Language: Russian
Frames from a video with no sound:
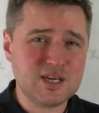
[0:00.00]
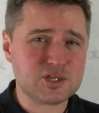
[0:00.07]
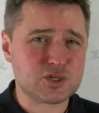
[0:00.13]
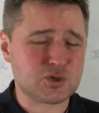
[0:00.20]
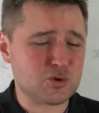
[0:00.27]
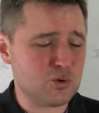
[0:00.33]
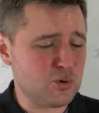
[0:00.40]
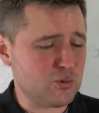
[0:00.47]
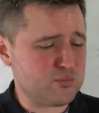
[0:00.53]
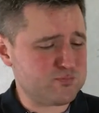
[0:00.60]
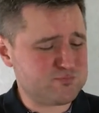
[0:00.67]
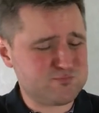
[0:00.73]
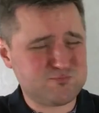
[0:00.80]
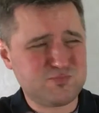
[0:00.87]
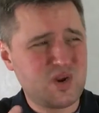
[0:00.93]
что
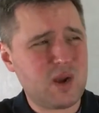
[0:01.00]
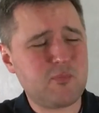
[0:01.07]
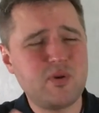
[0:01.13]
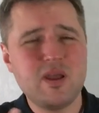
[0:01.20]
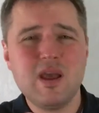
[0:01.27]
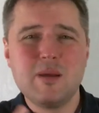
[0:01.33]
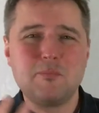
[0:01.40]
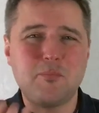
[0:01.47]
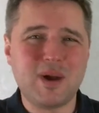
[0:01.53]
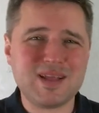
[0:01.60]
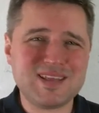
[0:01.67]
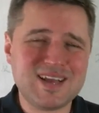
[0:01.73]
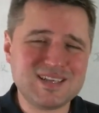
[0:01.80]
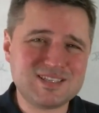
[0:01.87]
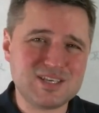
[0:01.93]
как бы
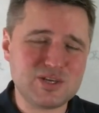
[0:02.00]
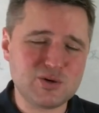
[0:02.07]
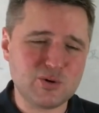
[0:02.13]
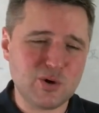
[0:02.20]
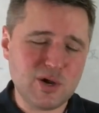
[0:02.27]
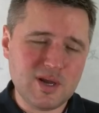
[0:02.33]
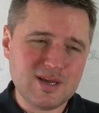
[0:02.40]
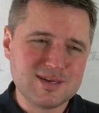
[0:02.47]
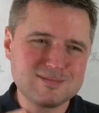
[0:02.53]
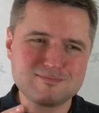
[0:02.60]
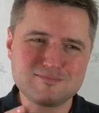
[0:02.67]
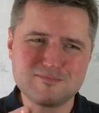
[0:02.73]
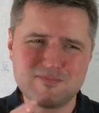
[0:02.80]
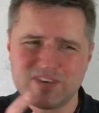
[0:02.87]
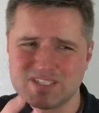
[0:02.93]
понять ее
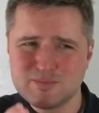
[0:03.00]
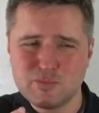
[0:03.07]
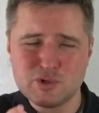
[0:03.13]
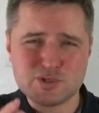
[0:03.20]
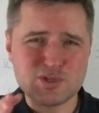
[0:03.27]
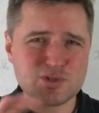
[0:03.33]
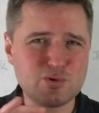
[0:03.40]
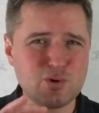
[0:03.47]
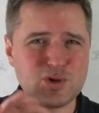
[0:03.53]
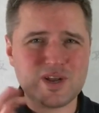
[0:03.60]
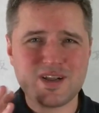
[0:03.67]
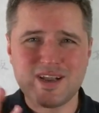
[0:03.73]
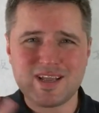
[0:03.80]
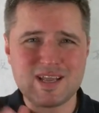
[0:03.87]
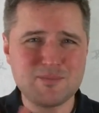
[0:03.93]
Возможно,
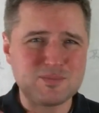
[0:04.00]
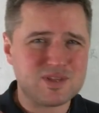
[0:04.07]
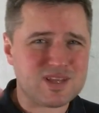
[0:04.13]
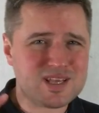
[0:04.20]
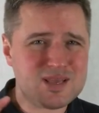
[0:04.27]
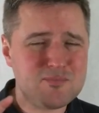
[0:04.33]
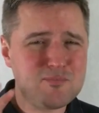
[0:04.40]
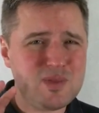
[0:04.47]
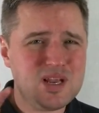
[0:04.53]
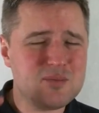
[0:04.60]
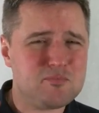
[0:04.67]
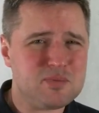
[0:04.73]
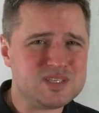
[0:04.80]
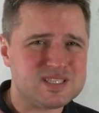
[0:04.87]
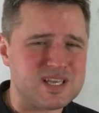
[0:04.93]
только каким-то таким
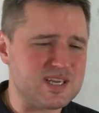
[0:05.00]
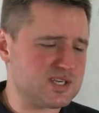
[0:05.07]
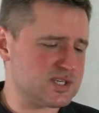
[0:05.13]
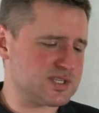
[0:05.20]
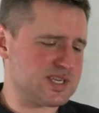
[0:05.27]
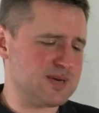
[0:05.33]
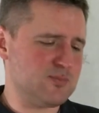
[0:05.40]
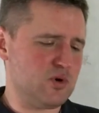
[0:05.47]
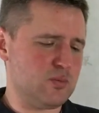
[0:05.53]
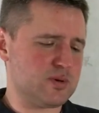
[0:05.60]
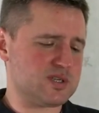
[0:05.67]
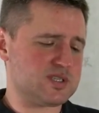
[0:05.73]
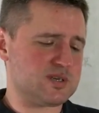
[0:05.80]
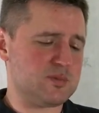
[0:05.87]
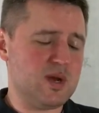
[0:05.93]
милипиздрическим
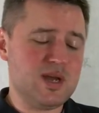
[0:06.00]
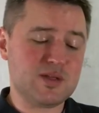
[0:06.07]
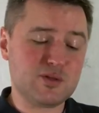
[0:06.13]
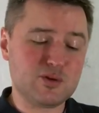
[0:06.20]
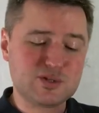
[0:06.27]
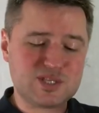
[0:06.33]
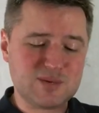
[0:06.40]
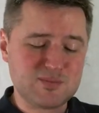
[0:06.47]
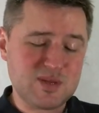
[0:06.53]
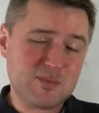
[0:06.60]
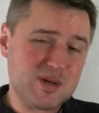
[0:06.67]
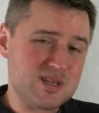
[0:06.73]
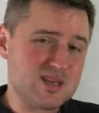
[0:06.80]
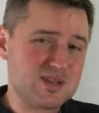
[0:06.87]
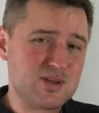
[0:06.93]
образом, но тем не
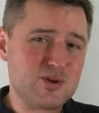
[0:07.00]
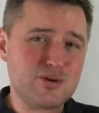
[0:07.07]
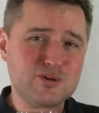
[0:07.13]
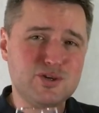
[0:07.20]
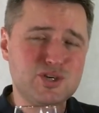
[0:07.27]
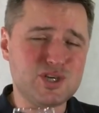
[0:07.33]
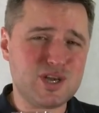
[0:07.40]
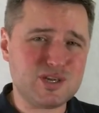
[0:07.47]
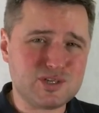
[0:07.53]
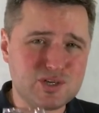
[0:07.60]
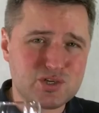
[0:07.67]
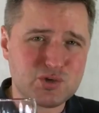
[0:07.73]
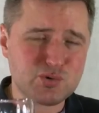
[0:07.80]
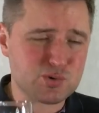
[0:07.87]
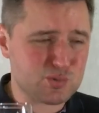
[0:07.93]
менее ты ее ощущаешь и
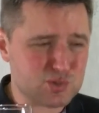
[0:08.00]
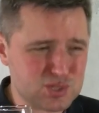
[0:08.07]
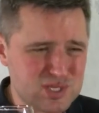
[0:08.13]
чувствуешь.